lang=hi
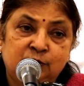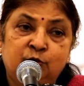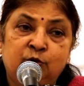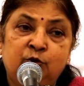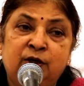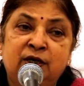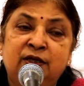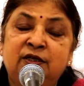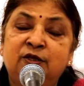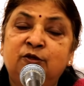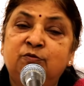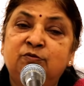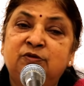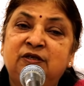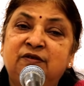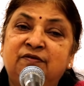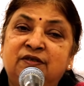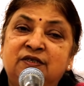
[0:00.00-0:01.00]
गुरु कहते हैं तुम
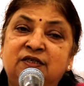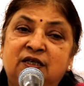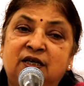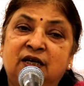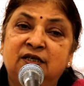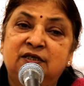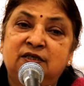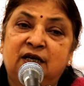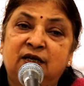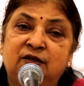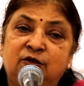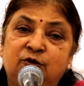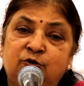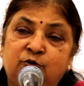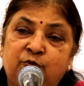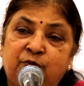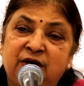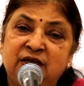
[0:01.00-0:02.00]
जीवन से क्या चाहते हो
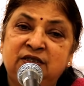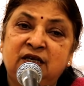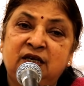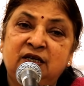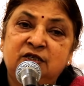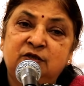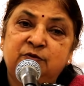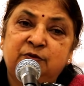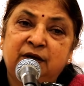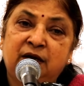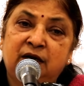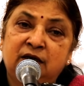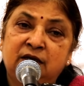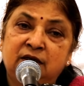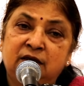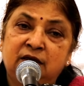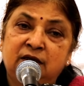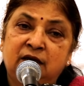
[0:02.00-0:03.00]
तो बड़ी सी लिस्ट बना
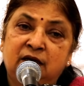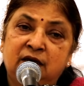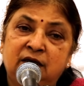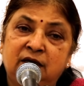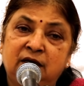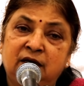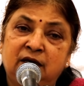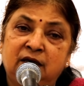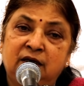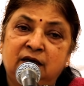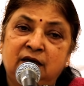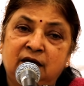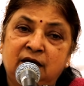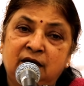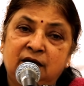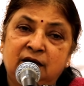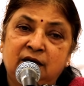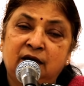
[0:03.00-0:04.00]
के देता है ये
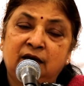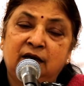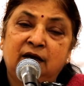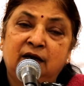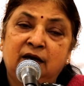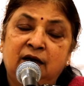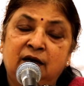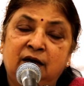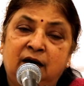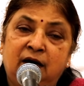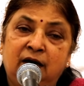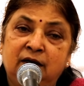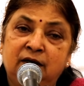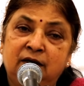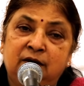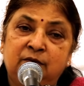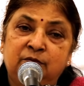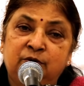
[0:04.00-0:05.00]
ये ये
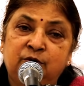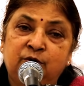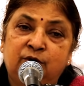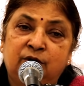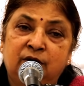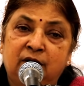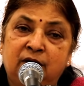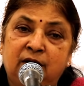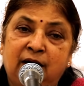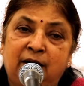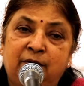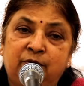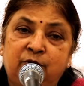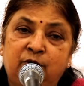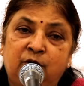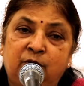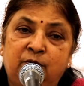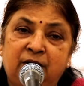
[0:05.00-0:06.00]
गाड़ी कंप्यूटर
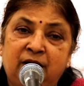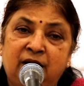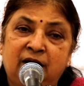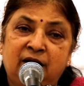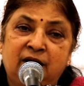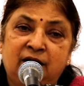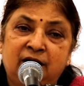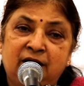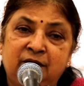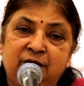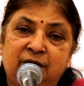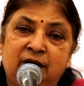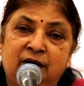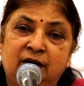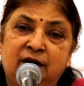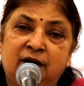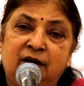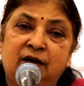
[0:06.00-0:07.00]
लैपटॉप फलाना दिमाग
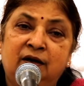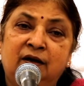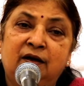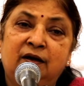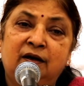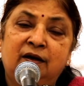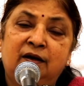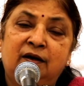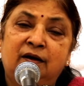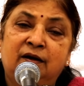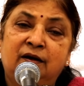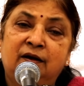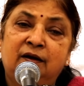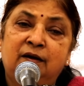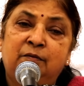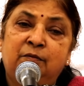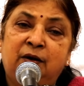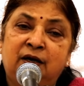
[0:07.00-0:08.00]
का
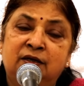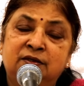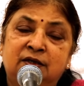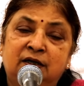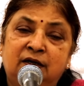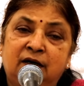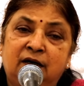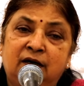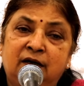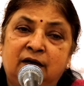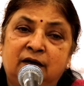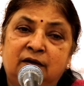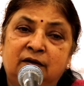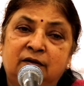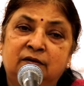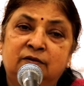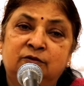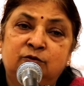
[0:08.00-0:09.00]
बड़ा सा घर
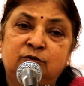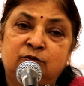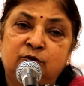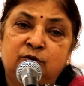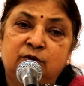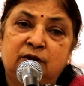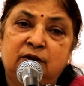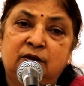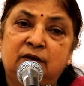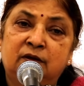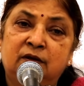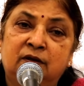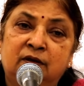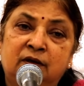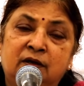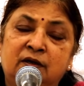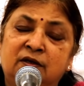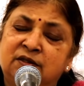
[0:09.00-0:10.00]
सुंदर
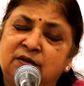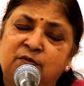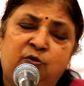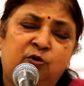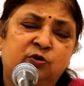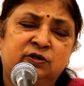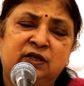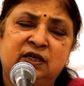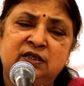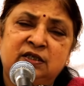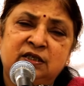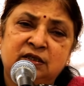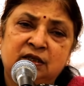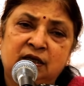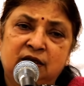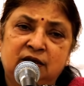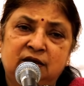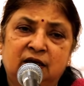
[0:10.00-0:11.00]
सब बहुत सारी चीज़ें
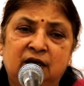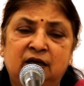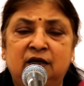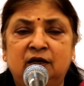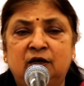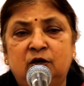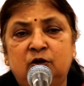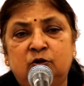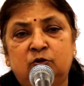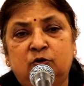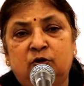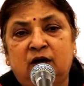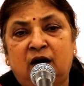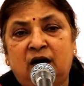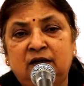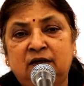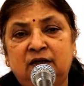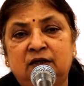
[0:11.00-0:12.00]
लिखता है
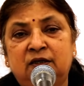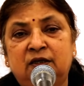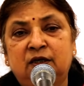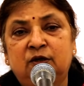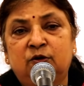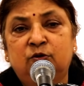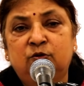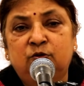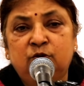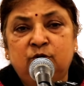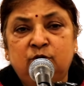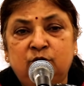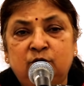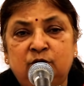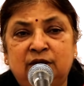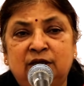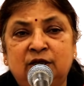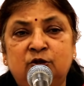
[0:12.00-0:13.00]
काट देते हैं गुरु गुरु
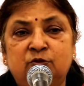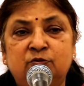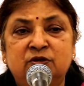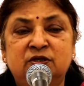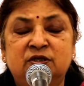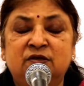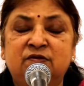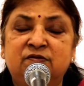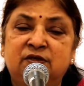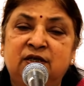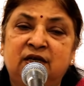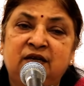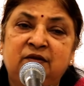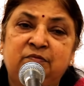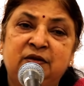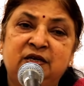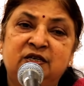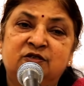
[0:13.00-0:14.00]
कहते हैं तुम्हें सिर्फ चाहिए
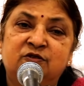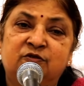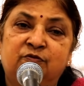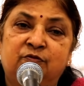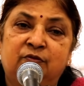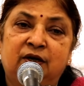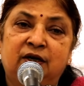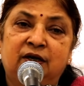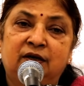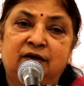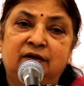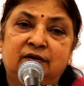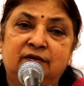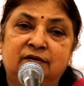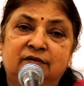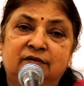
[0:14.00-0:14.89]
पीस ऑफ माइंड